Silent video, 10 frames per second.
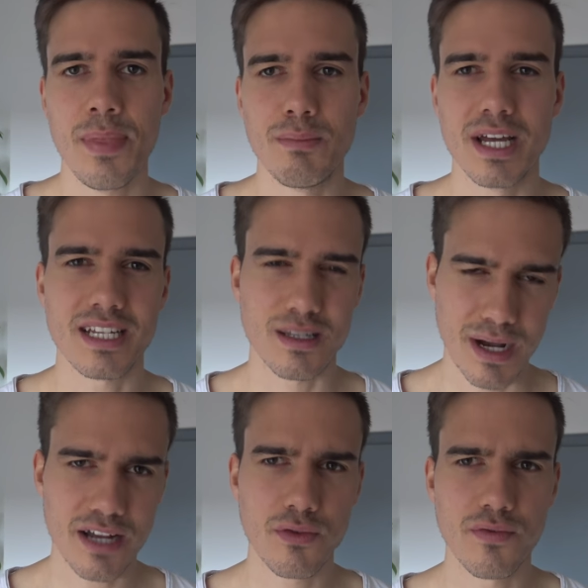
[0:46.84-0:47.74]
bei der
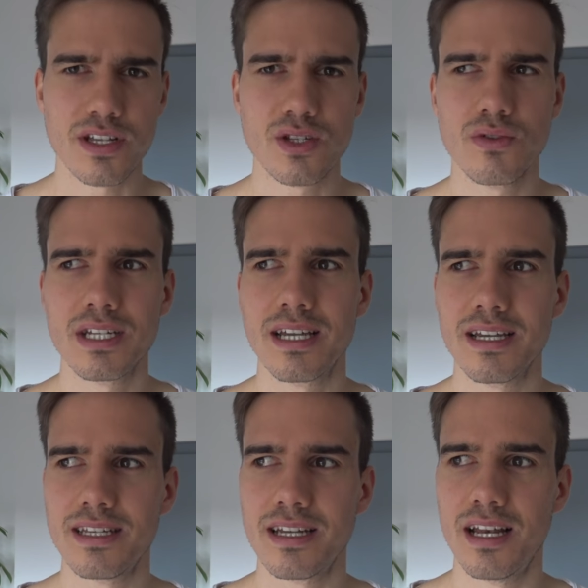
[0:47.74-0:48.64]
Smartphone-Version nicht
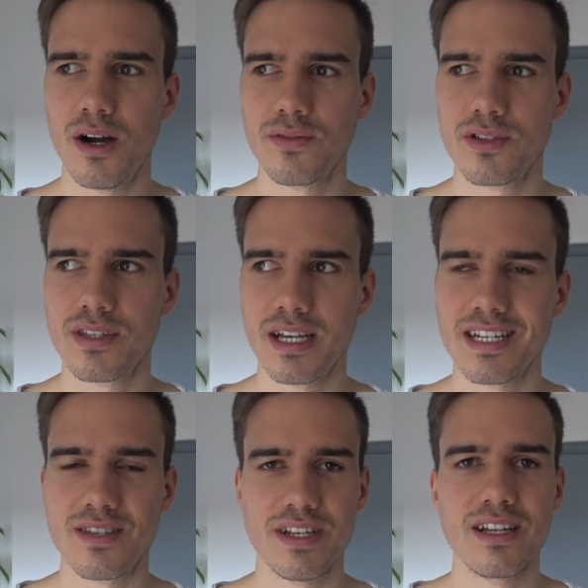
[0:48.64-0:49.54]
richtig gelaufen zu sein.
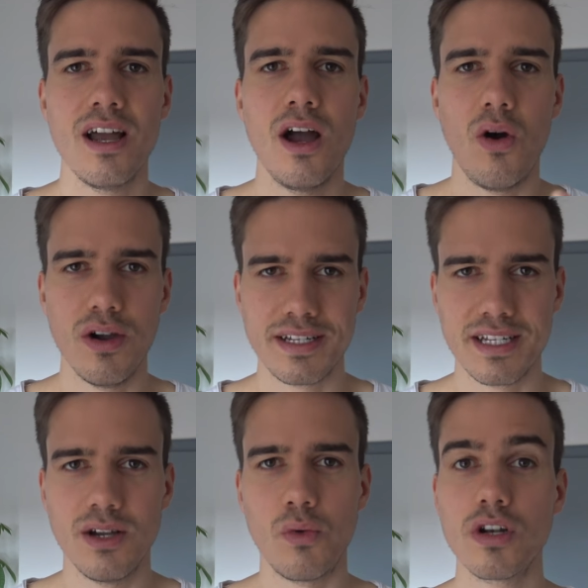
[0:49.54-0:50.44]
Deswegen heute
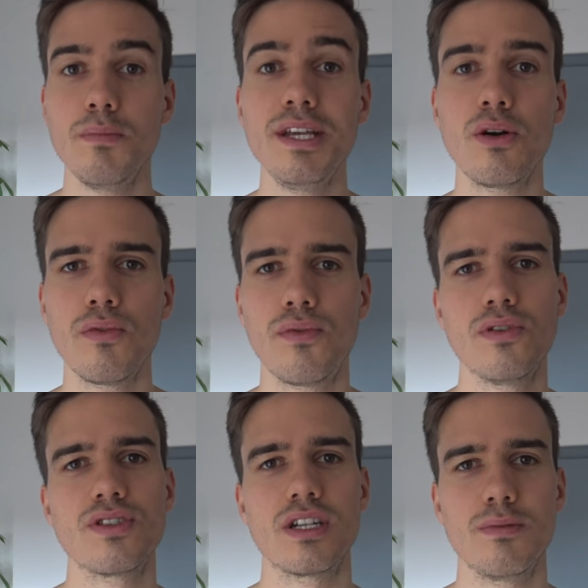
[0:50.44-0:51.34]
hier ohne
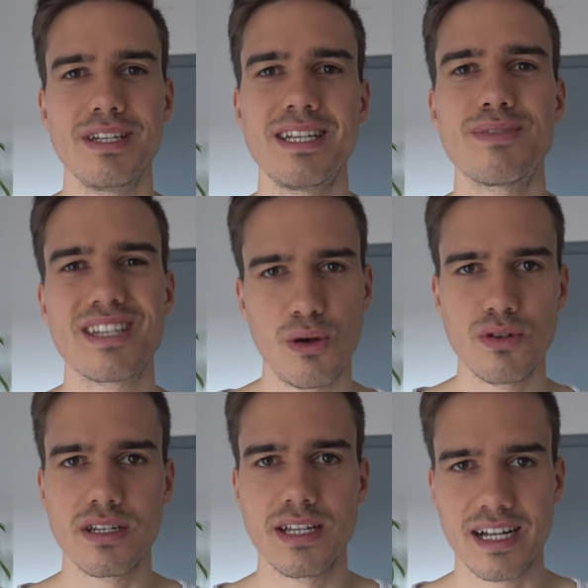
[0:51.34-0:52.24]
Mikrofon, sondern mit dem
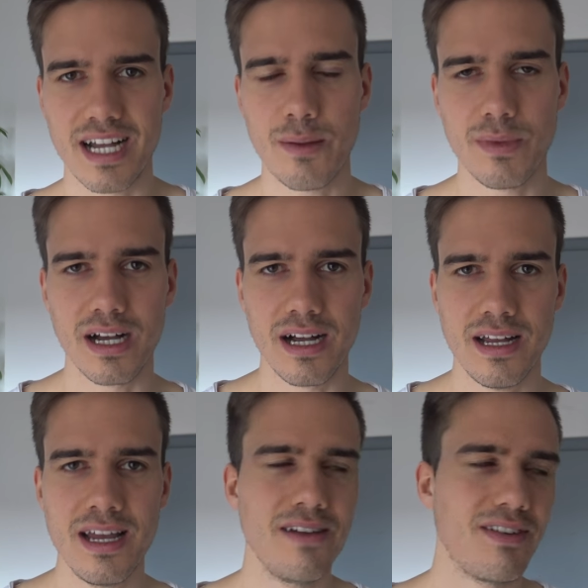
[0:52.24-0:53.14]
Sound der
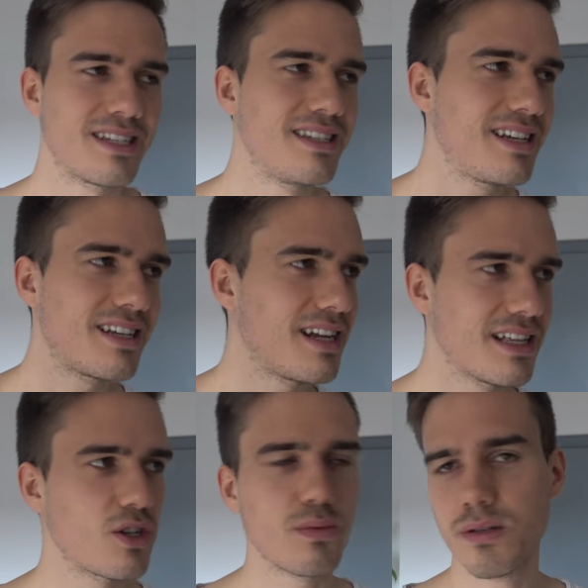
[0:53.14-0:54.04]
Kamera, was nicht
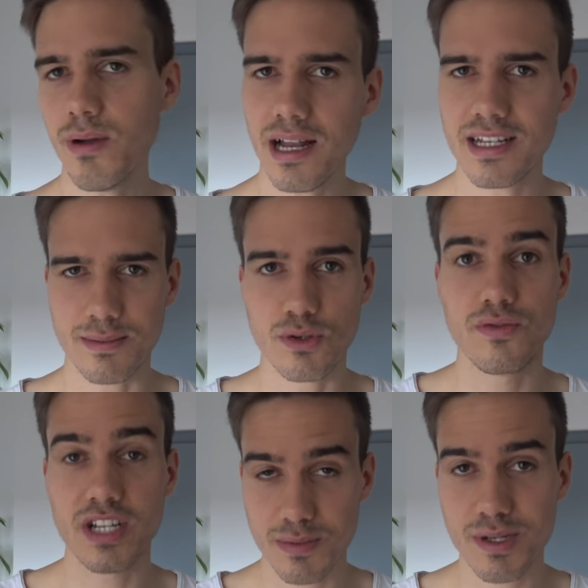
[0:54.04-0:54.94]
ganz optimal ist, aber
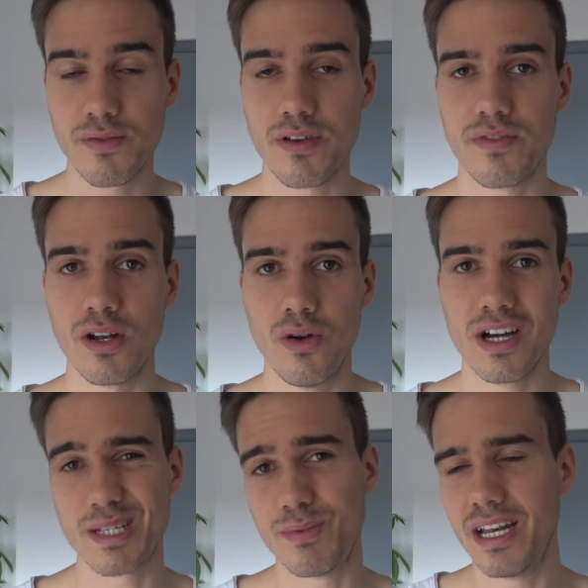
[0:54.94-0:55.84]
du wirst mich auf jeden Fall
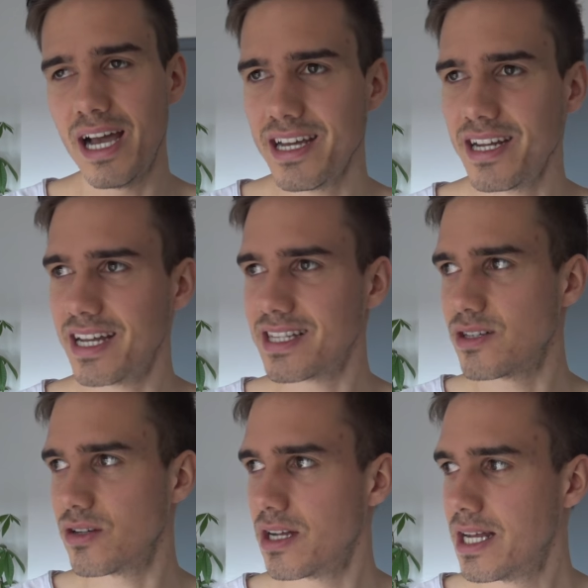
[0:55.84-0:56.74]
hören. Ich bin leider jetzt
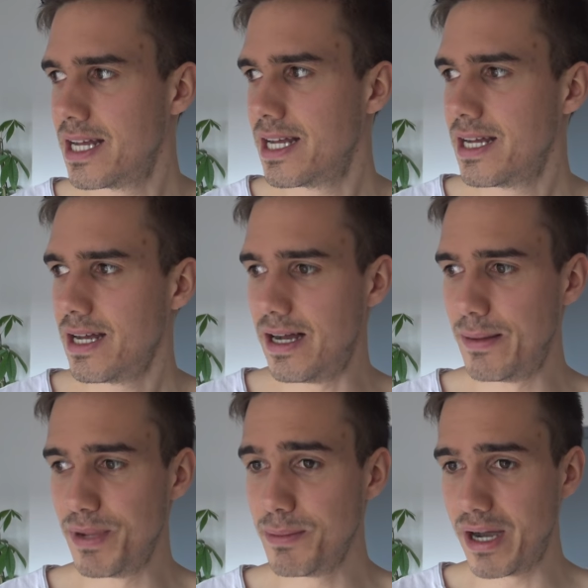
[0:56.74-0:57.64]
noch
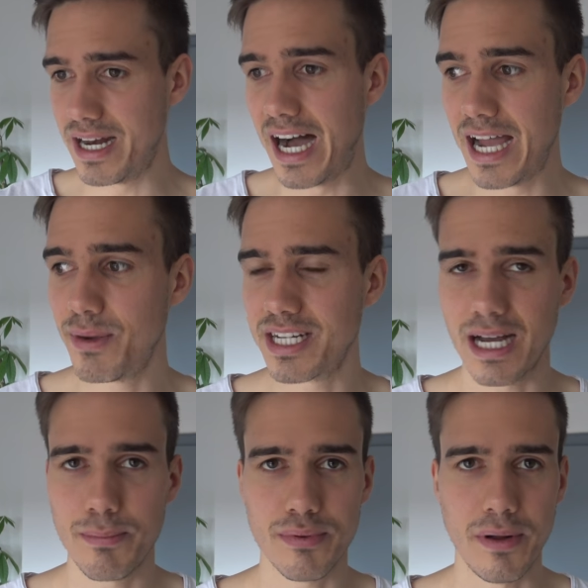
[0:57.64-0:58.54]
ähm, in meiner Heimat,
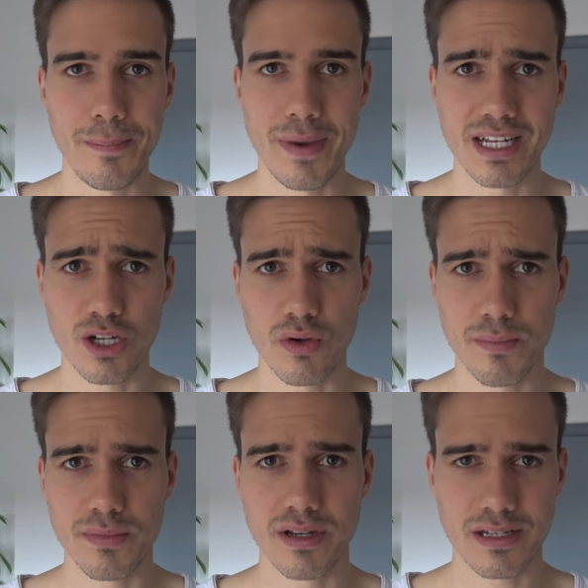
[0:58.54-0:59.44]
habe ähm, mein
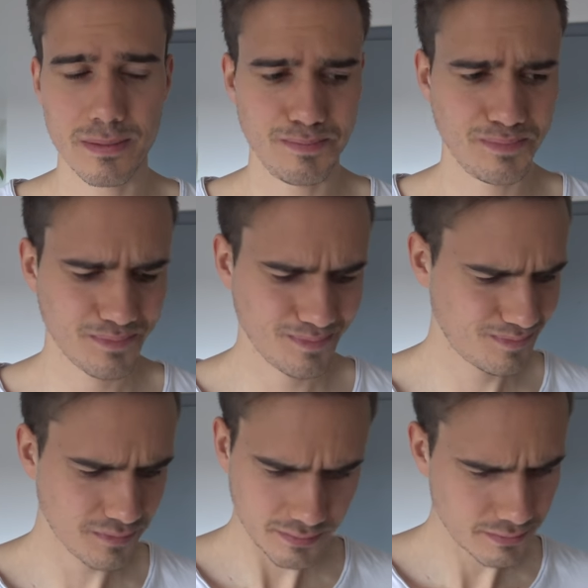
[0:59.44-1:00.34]
Equipment,
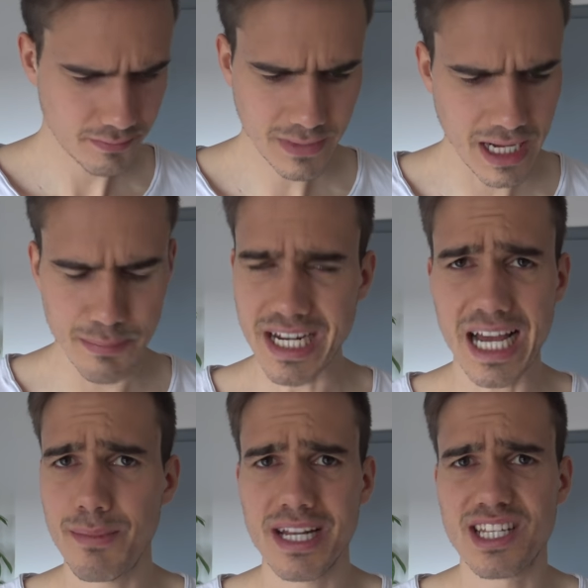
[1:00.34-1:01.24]
habe
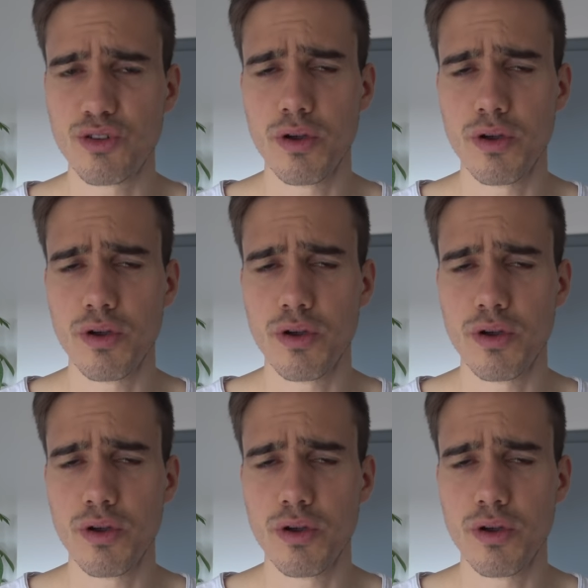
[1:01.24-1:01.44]
Teile meines